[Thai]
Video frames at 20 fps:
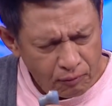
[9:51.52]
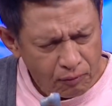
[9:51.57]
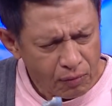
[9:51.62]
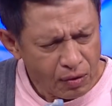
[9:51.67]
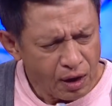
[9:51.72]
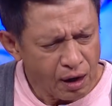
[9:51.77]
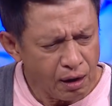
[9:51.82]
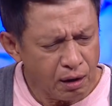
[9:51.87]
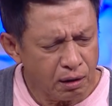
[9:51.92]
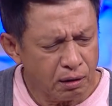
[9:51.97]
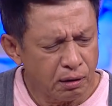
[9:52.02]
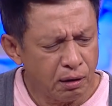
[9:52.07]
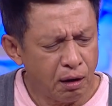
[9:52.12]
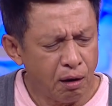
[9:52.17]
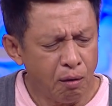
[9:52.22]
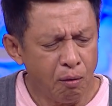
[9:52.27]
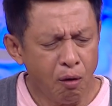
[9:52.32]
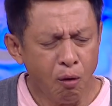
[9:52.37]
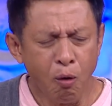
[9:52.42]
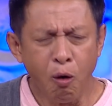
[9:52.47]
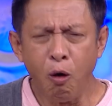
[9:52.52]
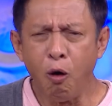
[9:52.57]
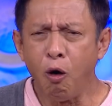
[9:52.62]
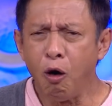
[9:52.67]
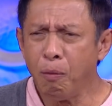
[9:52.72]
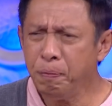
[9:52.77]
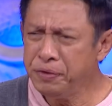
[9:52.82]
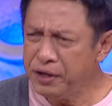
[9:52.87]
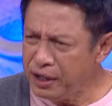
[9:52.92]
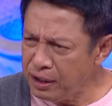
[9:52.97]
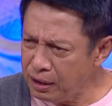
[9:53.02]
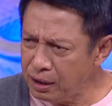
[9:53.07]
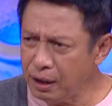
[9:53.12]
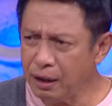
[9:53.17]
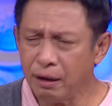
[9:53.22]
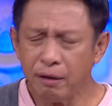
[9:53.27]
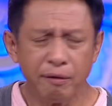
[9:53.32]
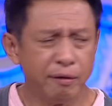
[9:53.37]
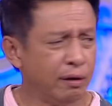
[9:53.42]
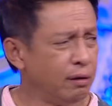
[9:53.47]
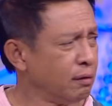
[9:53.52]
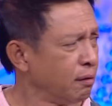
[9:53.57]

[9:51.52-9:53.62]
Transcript: ไม่รู้นะคุณผู้ชมหอมจริงๆหอ